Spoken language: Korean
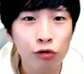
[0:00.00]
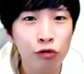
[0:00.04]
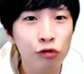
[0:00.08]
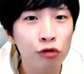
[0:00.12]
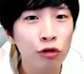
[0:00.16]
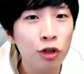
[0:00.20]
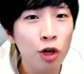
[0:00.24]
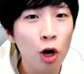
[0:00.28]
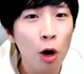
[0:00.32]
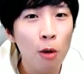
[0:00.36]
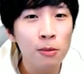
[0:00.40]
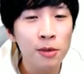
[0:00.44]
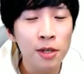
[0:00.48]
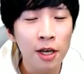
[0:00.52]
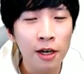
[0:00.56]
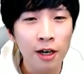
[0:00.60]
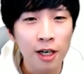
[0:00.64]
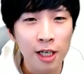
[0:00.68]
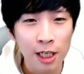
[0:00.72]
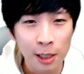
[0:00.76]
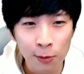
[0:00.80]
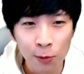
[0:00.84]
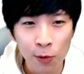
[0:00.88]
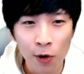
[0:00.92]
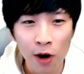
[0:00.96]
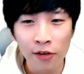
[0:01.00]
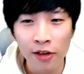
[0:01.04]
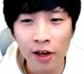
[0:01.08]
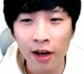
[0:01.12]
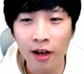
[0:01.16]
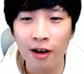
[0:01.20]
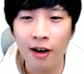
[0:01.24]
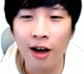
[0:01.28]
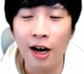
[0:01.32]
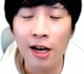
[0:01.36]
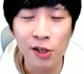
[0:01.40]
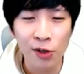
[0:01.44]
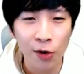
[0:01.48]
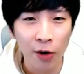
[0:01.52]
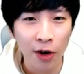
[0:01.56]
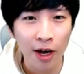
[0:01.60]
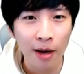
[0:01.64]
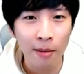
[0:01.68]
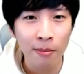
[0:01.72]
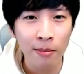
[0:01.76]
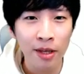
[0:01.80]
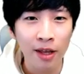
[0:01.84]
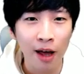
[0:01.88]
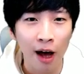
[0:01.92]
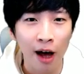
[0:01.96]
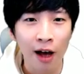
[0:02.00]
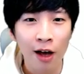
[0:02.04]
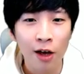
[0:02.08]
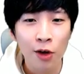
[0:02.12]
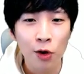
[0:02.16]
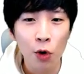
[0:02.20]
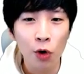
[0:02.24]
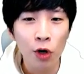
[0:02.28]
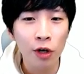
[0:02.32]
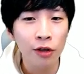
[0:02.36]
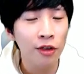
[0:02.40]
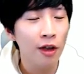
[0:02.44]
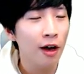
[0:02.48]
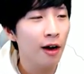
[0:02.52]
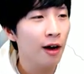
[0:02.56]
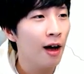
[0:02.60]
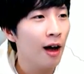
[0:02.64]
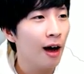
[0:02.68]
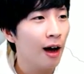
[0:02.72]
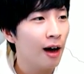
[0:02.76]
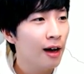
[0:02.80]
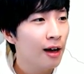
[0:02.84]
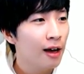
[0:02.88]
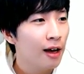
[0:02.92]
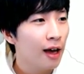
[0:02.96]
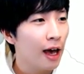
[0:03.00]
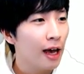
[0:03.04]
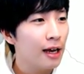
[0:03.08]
구글 검색을 습관화를 하셔야 합니다 여기다가